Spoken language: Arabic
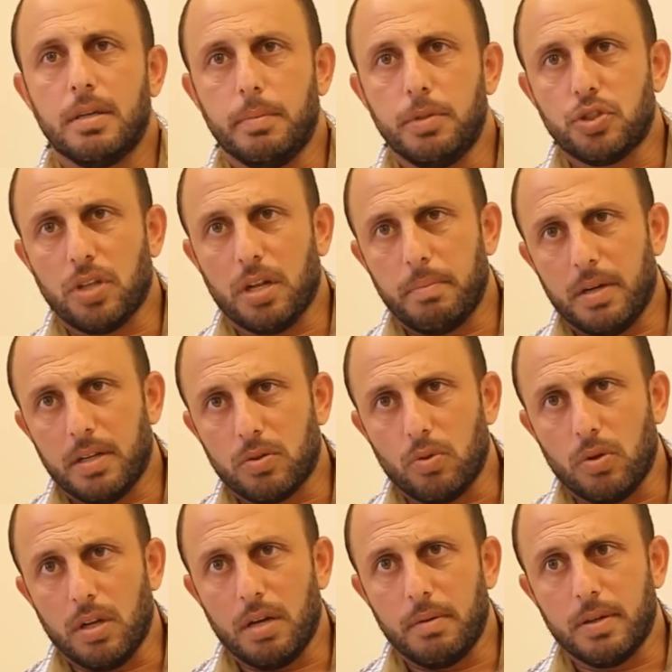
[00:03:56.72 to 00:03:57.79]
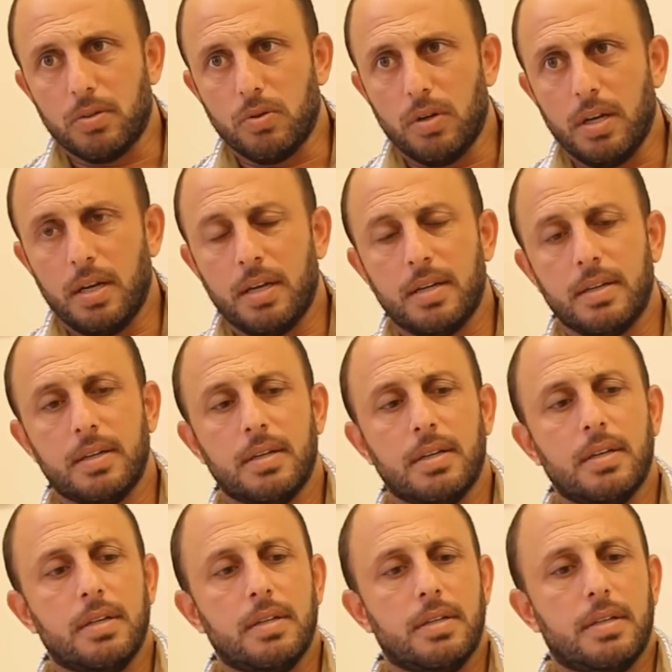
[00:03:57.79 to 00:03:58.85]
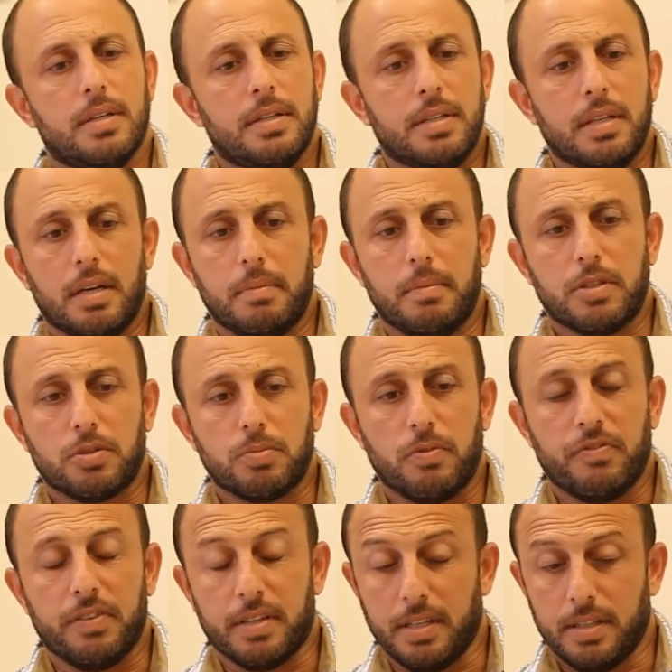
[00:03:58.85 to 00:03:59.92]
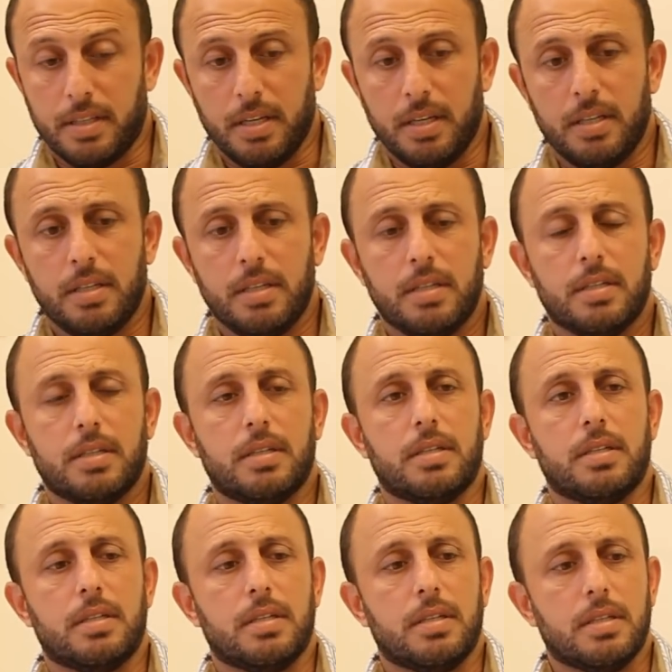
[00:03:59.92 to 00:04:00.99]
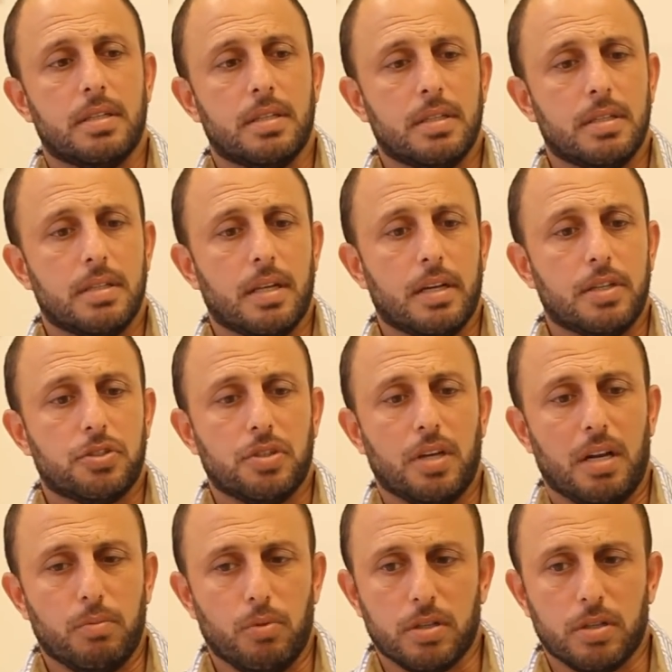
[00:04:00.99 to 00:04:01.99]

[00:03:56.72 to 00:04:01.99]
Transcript: بيشتغل مع الطلاب هدول عندنا فرقتين آه، لأجيال